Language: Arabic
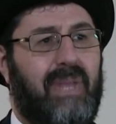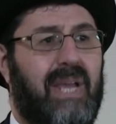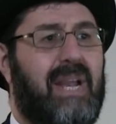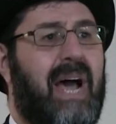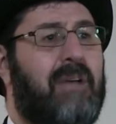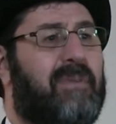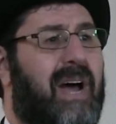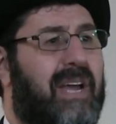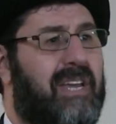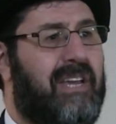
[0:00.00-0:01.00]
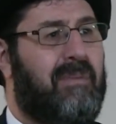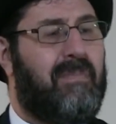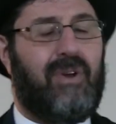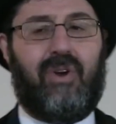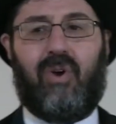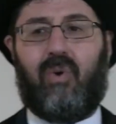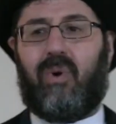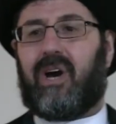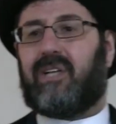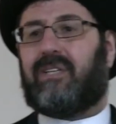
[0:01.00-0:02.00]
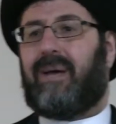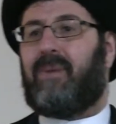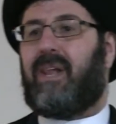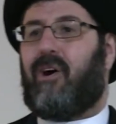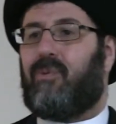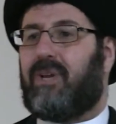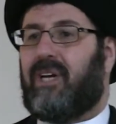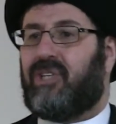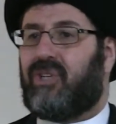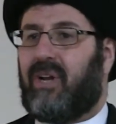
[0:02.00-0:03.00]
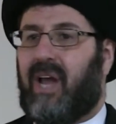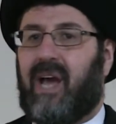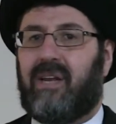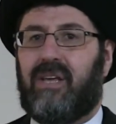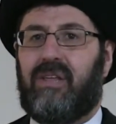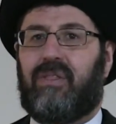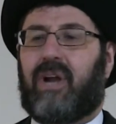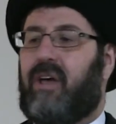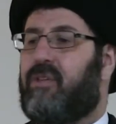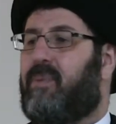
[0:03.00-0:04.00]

الى ابراهيم وقدم لهم العجل الحنيذ راح